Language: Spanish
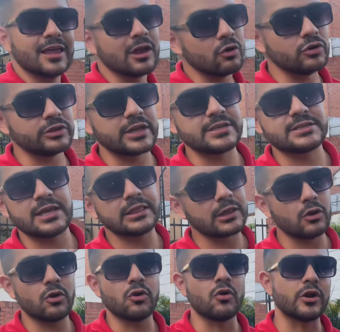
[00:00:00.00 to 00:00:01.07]
EJ7
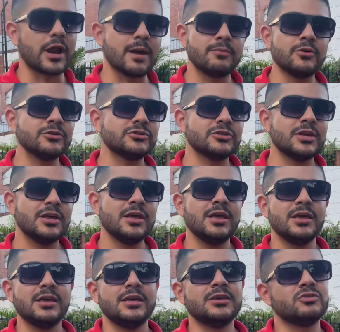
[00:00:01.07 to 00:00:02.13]
lo logramos.
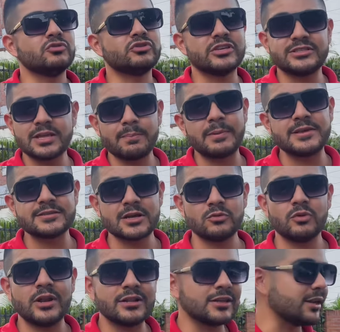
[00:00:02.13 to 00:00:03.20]
Y si usted está pensando
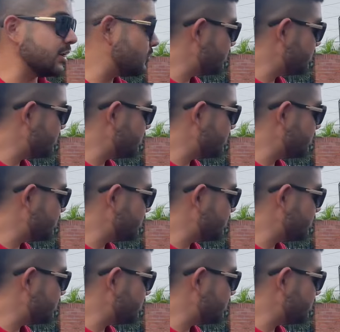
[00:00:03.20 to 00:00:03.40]
en adquirir